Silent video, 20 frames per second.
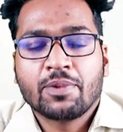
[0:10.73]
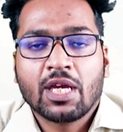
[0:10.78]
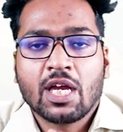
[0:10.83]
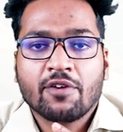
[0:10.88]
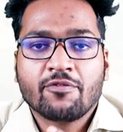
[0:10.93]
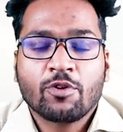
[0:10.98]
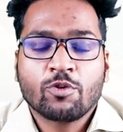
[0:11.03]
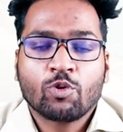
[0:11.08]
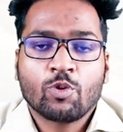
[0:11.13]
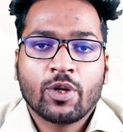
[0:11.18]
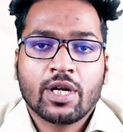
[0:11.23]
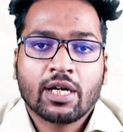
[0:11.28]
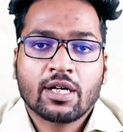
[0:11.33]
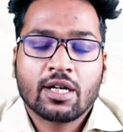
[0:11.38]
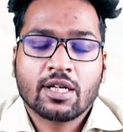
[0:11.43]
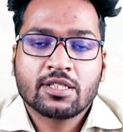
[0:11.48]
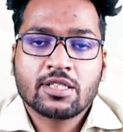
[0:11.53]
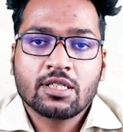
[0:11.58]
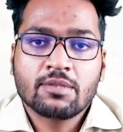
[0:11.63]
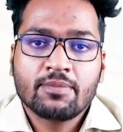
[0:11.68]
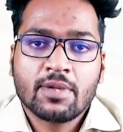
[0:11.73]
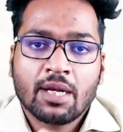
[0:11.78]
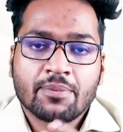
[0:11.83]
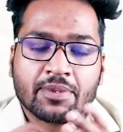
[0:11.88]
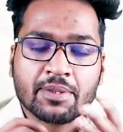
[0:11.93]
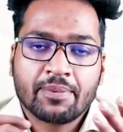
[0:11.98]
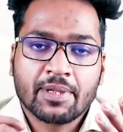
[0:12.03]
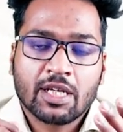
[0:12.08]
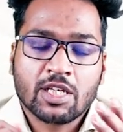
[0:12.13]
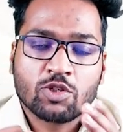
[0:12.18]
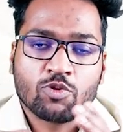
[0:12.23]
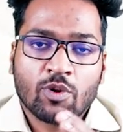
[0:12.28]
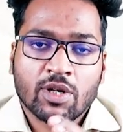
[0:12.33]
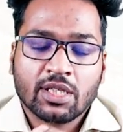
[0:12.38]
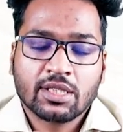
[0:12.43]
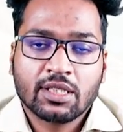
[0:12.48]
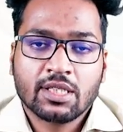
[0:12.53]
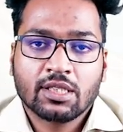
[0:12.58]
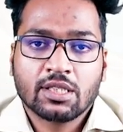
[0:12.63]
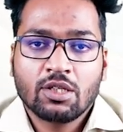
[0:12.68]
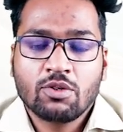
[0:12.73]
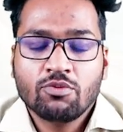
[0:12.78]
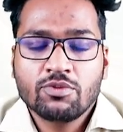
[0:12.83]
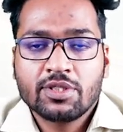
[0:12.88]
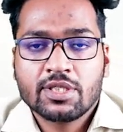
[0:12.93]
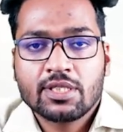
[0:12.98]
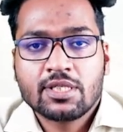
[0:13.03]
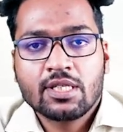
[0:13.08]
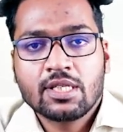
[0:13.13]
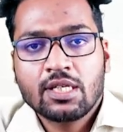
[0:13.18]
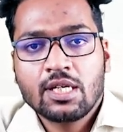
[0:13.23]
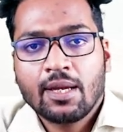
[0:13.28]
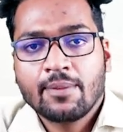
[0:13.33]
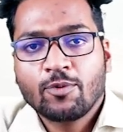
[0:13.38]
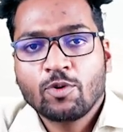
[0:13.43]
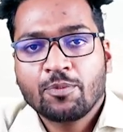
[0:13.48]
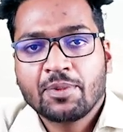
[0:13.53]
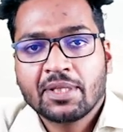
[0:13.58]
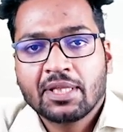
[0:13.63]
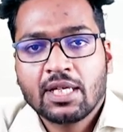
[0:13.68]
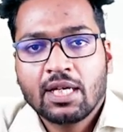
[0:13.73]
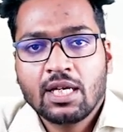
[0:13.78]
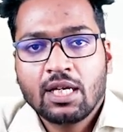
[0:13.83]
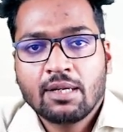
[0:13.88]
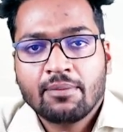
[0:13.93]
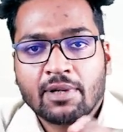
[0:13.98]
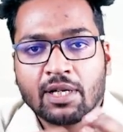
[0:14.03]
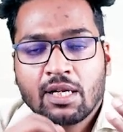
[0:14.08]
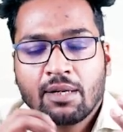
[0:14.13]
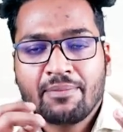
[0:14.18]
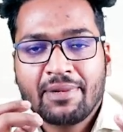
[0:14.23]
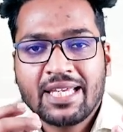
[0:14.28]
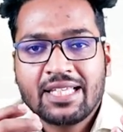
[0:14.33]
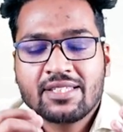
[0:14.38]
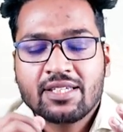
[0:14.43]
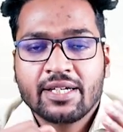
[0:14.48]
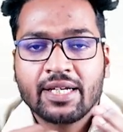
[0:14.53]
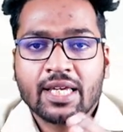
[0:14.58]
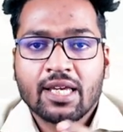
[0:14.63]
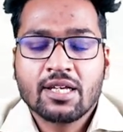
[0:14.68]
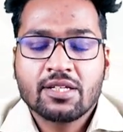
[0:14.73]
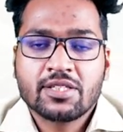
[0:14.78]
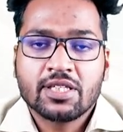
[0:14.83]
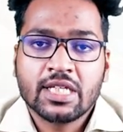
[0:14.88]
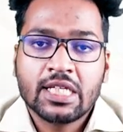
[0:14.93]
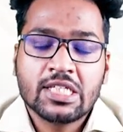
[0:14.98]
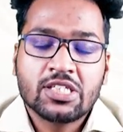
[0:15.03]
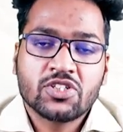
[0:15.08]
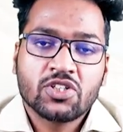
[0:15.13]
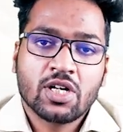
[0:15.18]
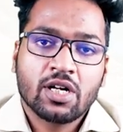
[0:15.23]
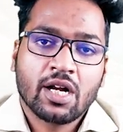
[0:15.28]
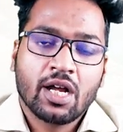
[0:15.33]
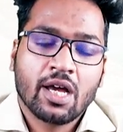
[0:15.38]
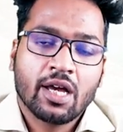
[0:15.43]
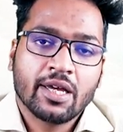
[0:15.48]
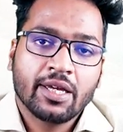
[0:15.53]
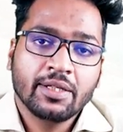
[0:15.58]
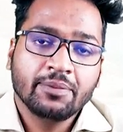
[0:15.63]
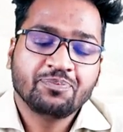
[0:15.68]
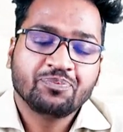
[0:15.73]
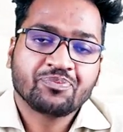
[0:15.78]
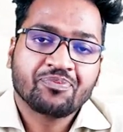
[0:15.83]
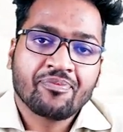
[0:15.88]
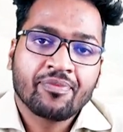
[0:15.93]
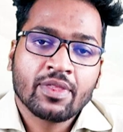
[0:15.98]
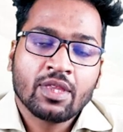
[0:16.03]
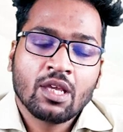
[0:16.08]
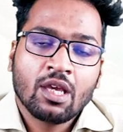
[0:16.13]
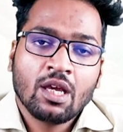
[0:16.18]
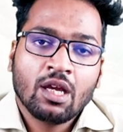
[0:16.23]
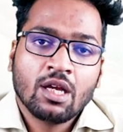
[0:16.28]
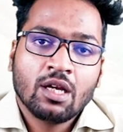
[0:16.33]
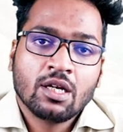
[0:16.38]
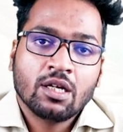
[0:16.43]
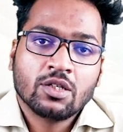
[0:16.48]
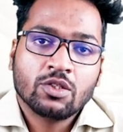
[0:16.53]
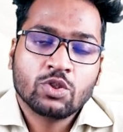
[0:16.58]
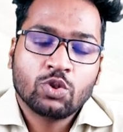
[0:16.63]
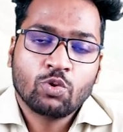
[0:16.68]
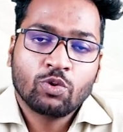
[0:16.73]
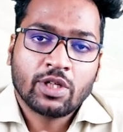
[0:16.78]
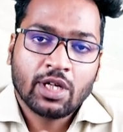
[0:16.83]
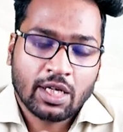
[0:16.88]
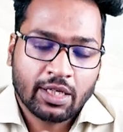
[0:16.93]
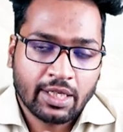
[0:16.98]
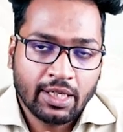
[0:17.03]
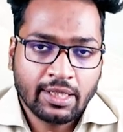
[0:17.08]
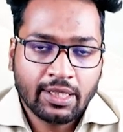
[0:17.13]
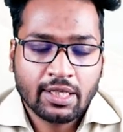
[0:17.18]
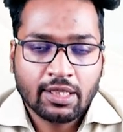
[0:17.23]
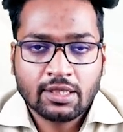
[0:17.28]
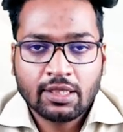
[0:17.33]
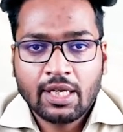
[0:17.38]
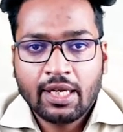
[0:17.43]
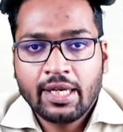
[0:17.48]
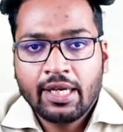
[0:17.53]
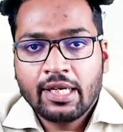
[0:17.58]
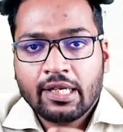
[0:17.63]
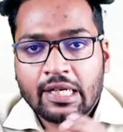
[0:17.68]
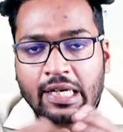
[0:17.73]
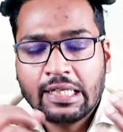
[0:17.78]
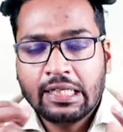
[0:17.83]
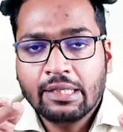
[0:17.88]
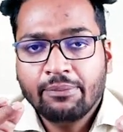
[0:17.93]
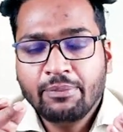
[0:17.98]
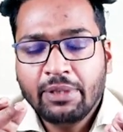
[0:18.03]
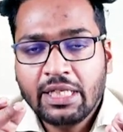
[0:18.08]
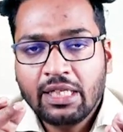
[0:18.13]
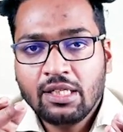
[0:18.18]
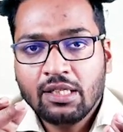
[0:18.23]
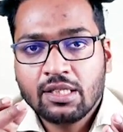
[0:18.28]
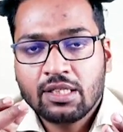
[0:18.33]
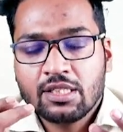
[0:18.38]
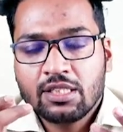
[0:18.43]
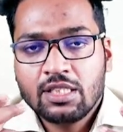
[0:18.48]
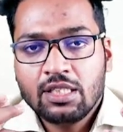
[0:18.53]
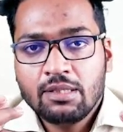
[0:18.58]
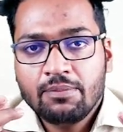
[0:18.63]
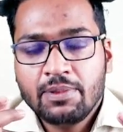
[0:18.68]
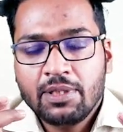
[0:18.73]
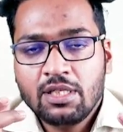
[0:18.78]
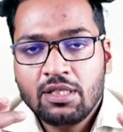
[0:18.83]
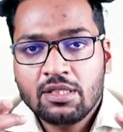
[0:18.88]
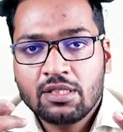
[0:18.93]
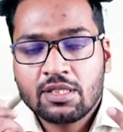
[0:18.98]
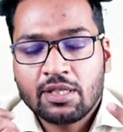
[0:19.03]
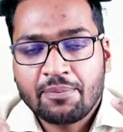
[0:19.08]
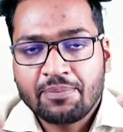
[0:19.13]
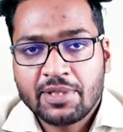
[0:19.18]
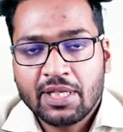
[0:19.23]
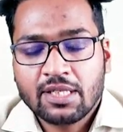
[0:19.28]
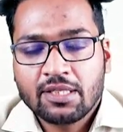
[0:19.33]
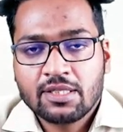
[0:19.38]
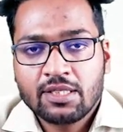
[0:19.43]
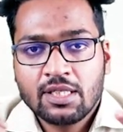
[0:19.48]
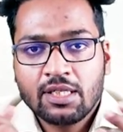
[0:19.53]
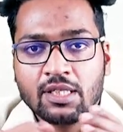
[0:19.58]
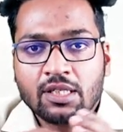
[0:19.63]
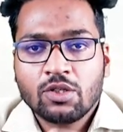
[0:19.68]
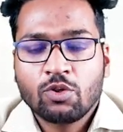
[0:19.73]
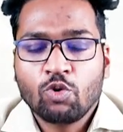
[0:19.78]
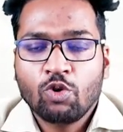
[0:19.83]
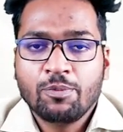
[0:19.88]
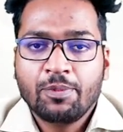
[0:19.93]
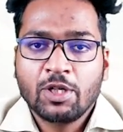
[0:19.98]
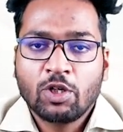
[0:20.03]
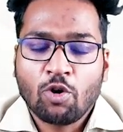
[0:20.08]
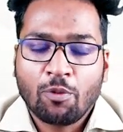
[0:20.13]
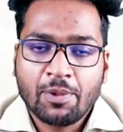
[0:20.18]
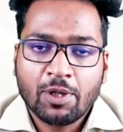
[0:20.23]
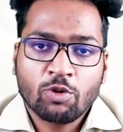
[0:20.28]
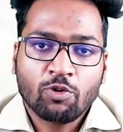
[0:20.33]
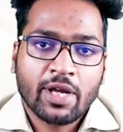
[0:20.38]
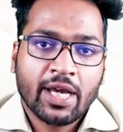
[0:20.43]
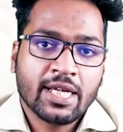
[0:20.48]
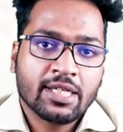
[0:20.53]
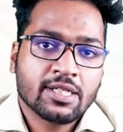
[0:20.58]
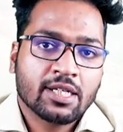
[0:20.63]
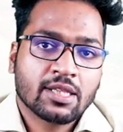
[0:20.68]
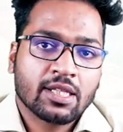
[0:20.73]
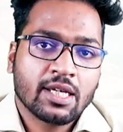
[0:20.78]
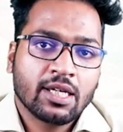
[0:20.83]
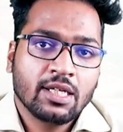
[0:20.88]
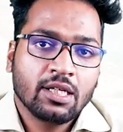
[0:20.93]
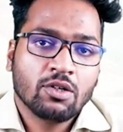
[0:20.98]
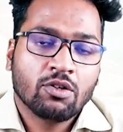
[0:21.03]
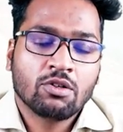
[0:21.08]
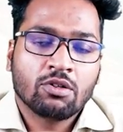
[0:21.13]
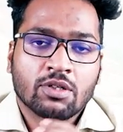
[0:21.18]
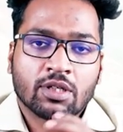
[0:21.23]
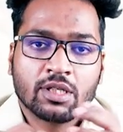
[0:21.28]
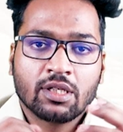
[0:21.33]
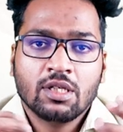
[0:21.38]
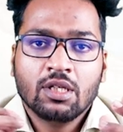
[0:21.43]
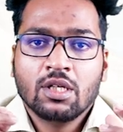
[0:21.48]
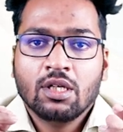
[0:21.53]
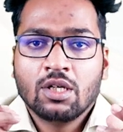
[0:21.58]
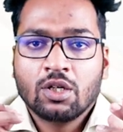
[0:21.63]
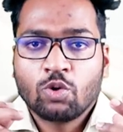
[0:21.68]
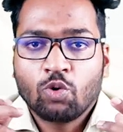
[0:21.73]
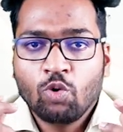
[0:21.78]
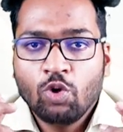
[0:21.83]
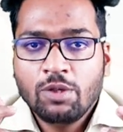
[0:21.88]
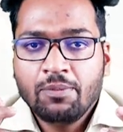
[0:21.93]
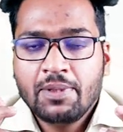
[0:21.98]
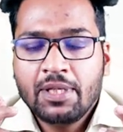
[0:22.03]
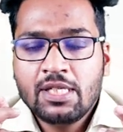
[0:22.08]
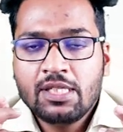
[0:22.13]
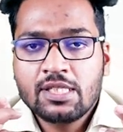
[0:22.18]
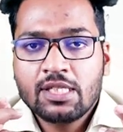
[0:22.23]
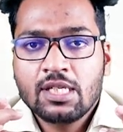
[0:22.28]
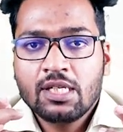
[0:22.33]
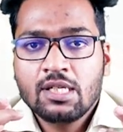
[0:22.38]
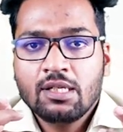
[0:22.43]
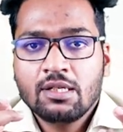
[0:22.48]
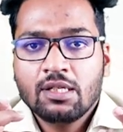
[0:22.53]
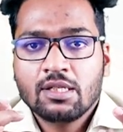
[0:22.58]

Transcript: बिहाफ ऑफ गोयला क्लासेस मैं आप सभी का स्वागत करता हूं जैसे कि आपको पता है हमारा मीन से डे का सीरीज चल रहा है जो टारगेट करता है रैंडमली किसी भी सब्जेक्ट से कोई भी टॉपिक उठाया जाता है और कोई भी से